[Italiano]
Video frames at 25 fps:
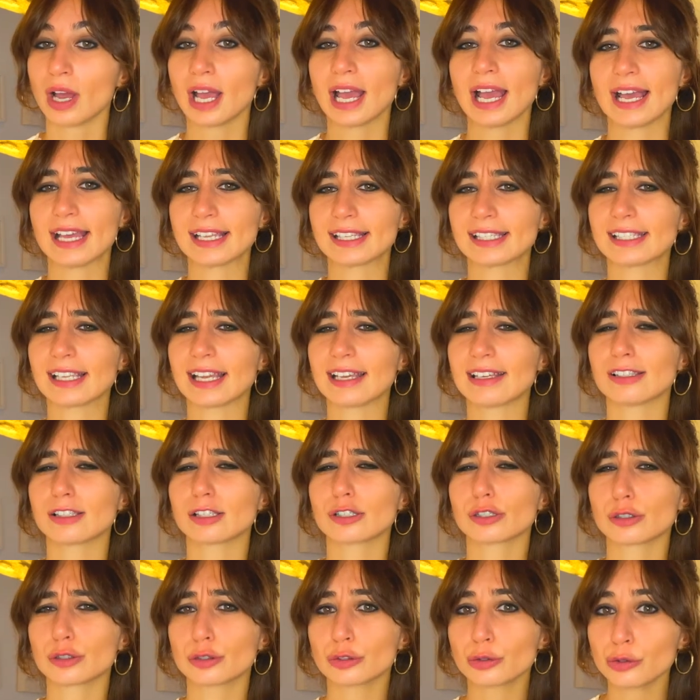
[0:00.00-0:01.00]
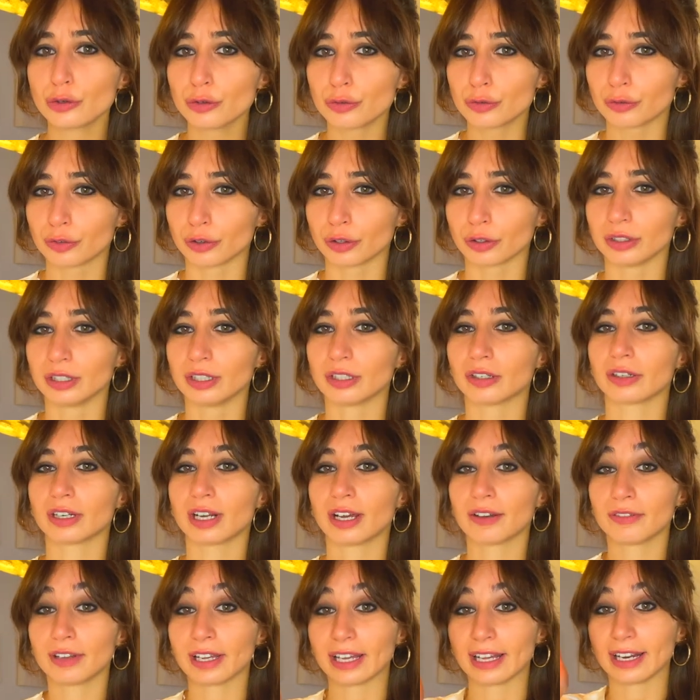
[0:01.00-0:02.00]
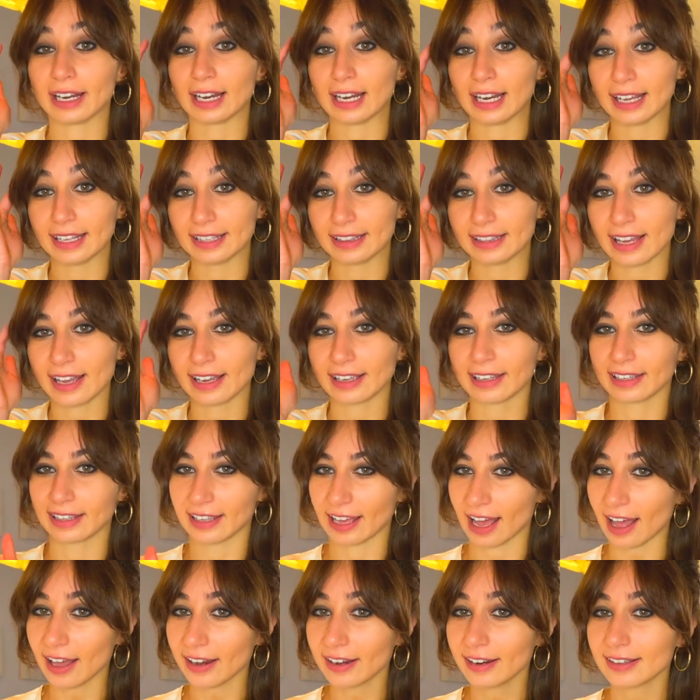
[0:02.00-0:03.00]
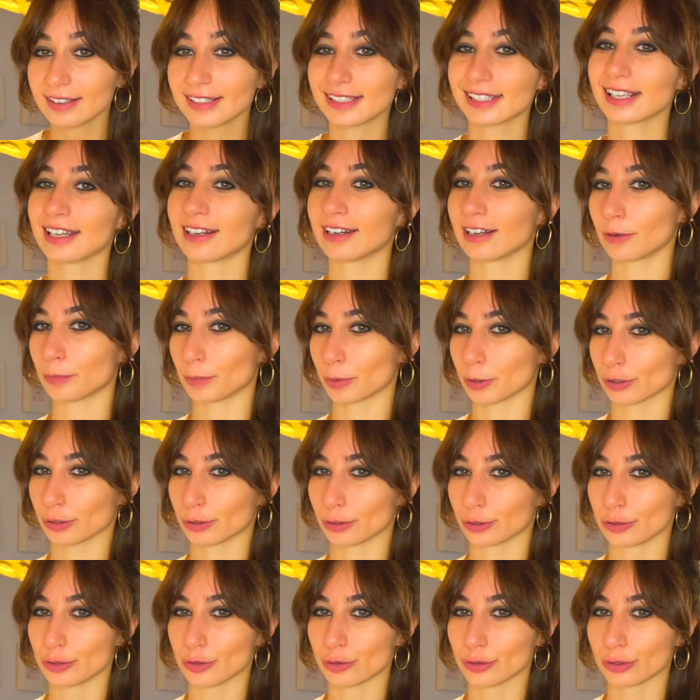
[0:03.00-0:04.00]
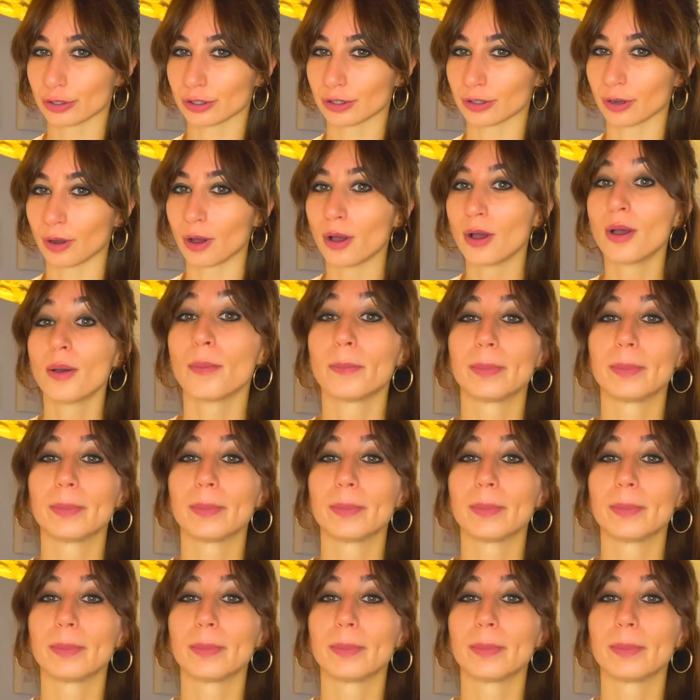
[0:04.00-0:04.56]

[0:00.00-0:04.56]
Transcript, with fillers: e sei stufo di non avere le idee chiare, sei nel posto giusto,